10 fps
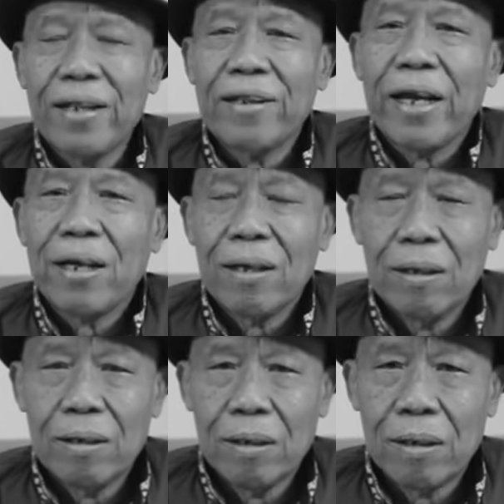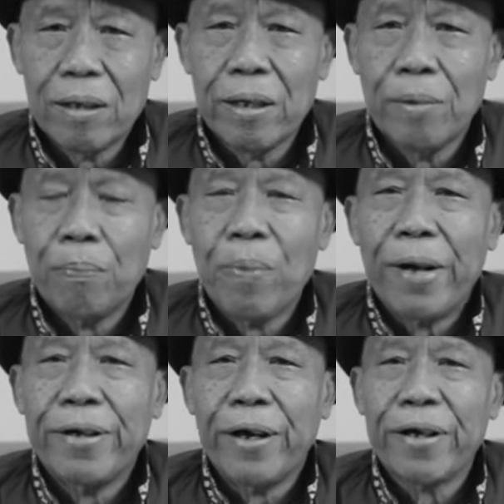kritik
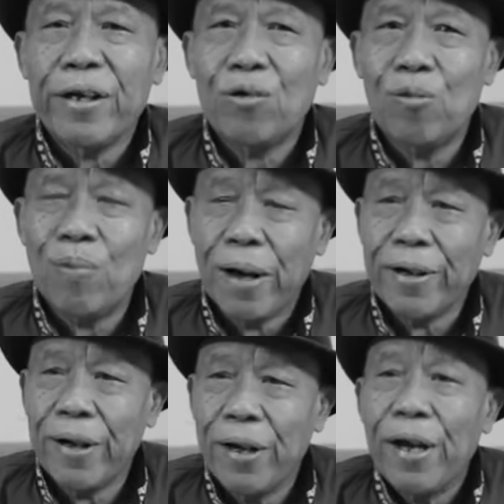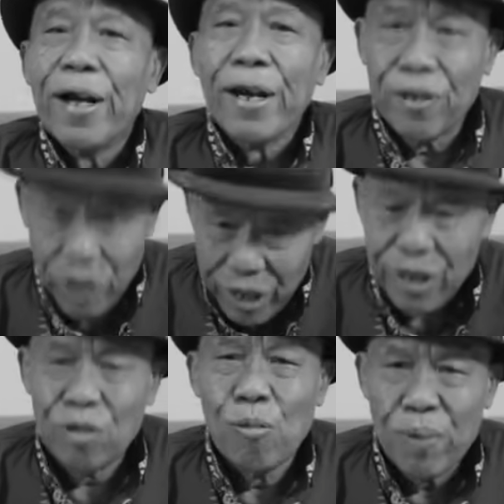kepada kehidupan. Kritik
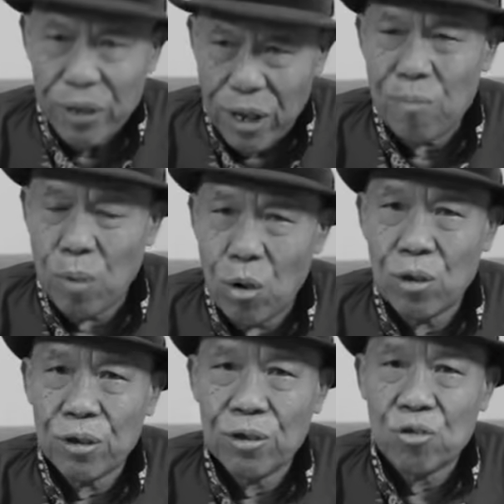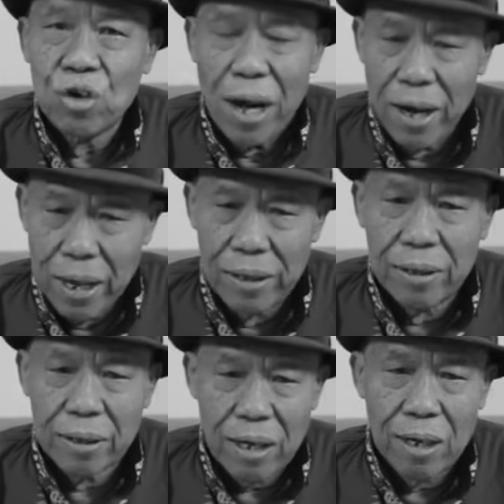itu penting, Bung.
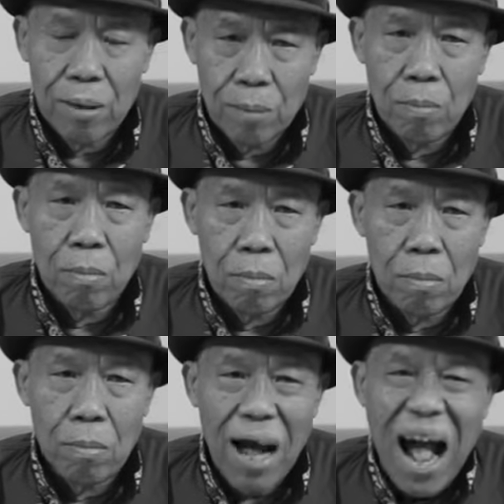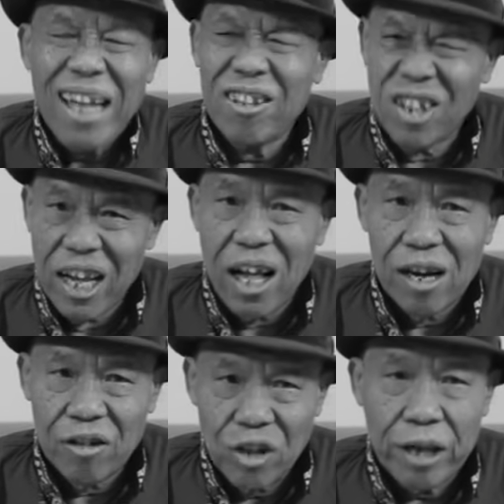Jangan anti
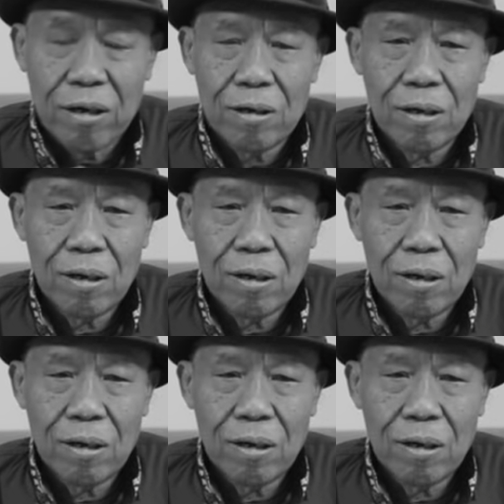kritik.